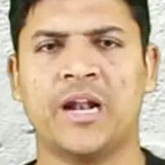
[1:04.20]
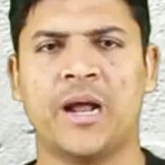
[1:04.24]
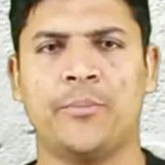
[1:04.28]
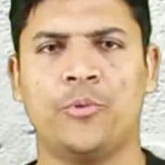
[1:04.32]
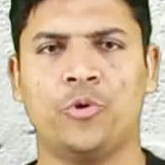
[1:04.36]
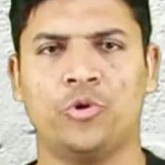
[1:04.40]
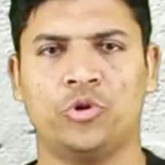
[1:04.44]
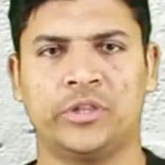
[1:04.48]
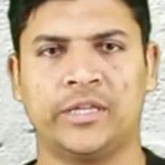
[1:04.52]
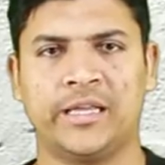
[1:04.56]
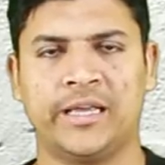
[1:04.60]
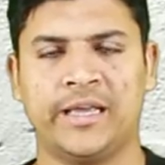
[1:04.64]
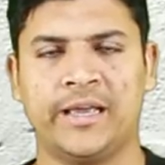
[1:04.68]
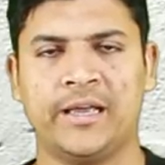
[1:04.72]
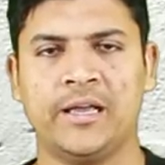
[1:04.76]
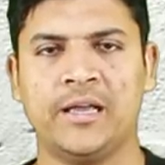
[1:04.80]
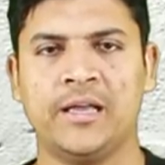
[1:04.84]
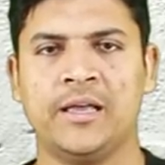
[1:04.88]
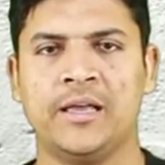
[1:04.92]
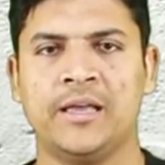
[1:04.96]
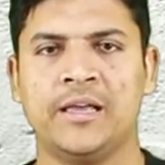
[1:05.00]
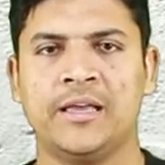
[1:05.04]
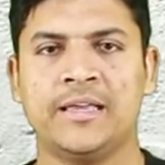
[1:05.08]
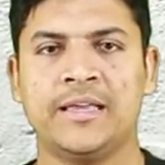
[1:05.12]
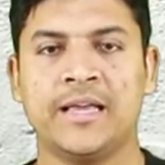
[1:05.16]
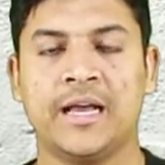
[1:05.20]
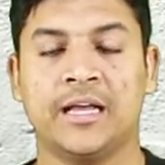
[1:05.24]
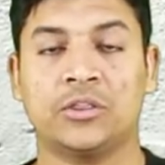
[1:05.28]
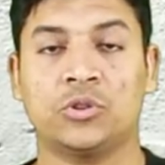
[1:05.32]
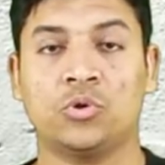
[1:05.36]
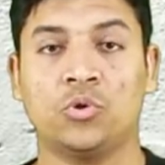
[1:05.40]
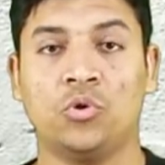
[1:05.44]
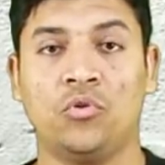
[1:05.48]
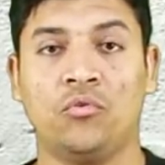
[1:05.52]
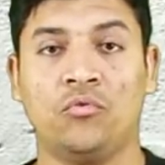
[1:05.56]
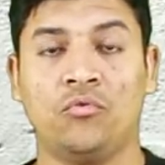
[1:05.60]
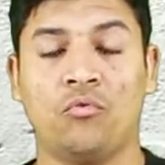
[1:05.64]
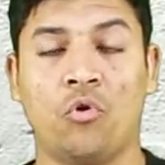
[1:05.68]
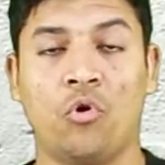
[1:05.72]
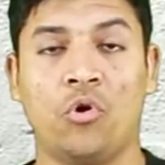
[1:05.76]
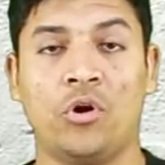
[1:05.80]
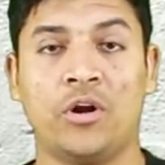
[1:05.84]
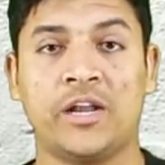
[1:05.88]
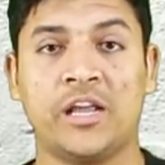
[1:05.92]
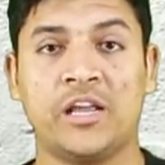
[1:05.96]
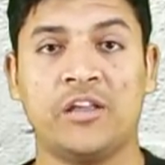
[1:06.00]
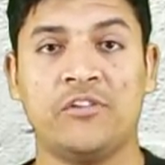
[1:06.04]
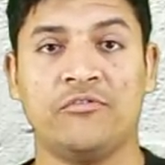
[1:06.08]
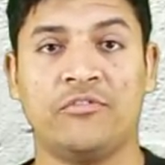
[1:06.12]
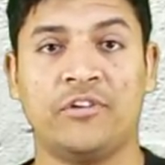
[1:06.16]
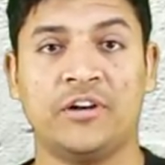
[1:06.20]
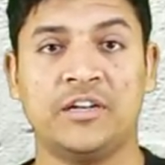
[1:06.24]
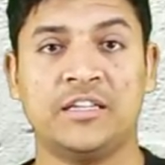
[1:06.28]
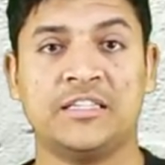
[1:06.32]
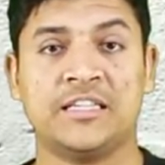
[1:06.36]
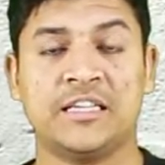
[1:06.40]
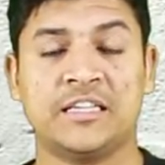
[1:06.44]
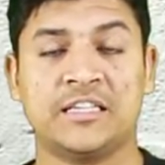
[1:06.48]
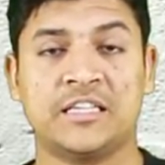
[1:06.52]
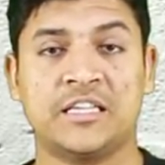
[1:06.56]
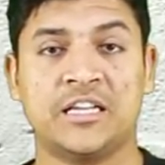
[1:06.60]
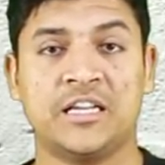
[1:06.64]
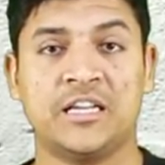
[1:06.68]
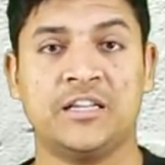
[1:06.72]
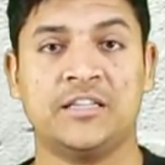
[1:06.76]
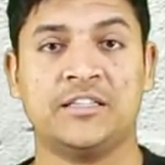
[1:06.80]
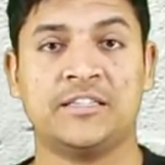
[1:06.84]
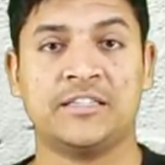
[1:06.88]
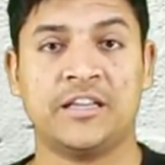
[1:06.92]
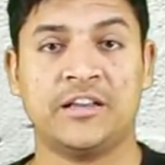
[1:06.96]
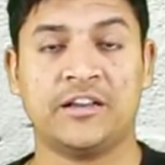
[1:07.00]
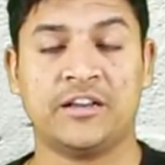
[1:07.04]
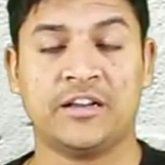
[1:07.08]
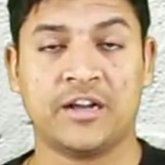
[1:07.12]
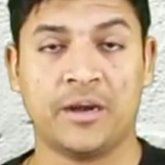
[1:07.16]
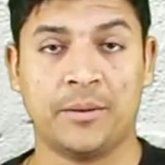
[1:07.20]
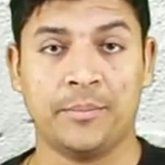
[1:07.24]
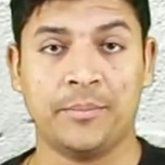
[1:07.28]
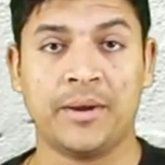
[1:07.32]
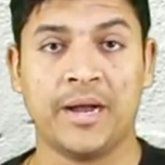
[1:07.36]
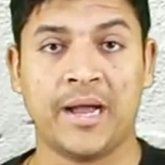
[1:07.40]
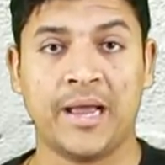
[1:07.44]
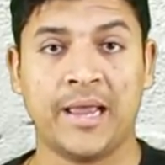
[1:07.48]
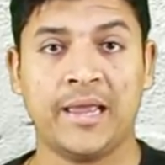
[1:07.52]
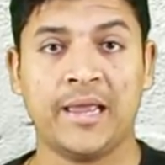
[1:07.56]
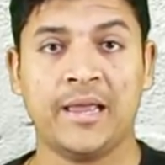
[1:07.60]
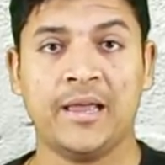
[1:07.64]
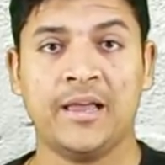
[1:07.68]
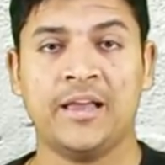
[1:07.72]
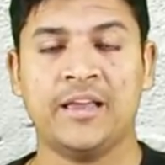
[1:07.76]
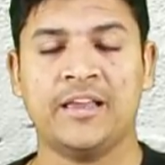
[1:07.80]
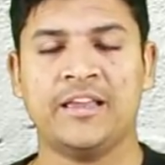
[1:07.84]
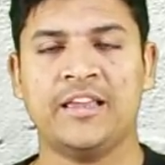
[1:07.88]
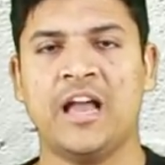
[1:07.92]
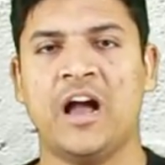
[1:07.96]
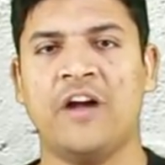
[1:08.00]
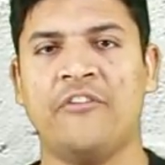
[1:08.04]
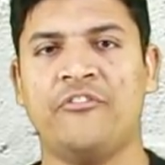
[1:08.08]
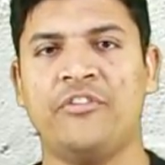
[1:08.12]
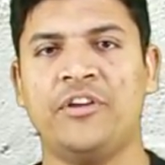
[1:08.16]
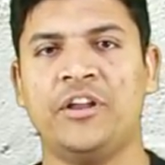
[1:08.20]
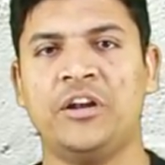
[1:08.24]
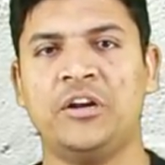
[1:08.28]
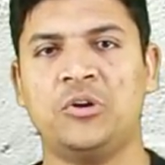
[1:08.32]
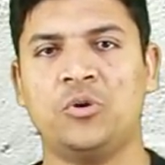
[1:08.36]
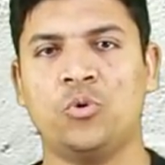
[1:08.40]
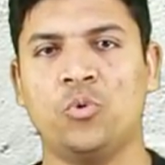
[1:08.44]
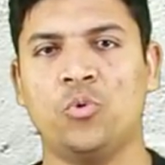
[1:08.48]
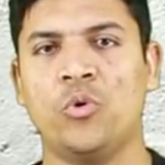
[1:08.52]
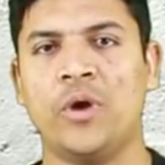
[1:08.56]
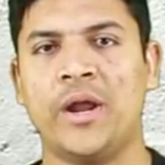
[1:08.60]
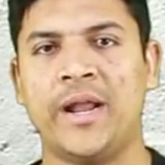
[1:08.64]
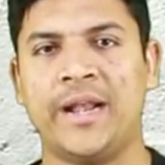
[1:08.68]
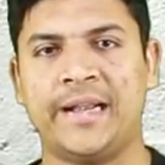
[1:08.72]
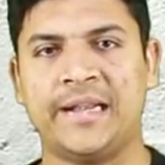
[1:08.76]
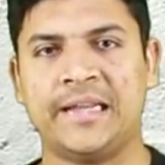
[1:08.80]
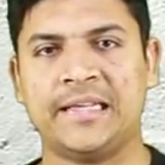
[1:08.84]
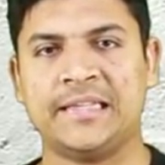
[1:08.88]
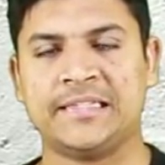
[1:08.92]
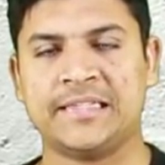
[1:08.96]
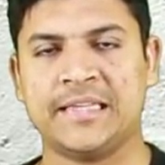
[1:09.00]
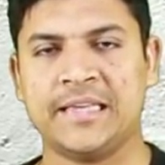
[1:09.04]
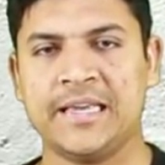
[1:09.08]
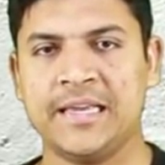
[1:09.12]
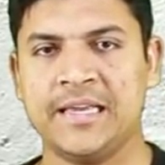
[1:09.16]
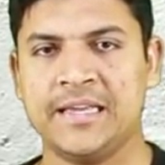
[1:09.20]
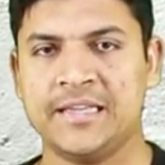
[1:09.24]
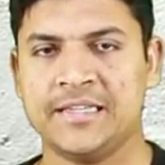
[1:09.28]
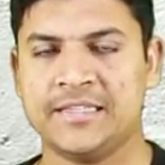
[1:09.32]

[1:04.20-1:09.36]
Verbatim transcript: खराब होते हैं या तो वोल्टेज 160 से कम आए या फिर 280 से